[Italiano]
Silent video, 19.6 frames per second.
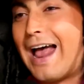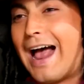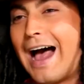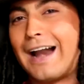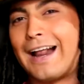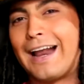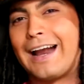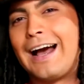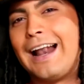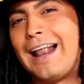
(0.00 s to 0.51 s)
a
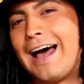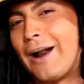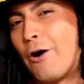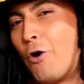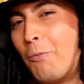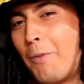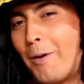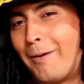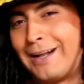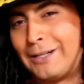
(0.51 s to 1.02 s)
regalare
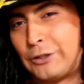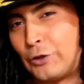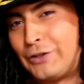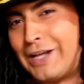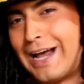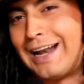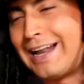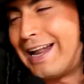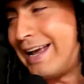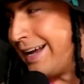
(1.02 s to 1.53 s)
un momento
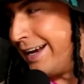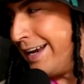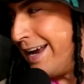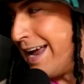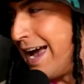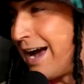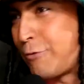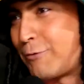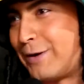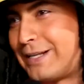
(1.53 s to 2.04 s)
di
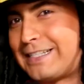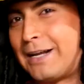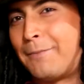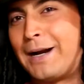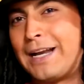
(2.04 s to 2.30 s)
allegria a questa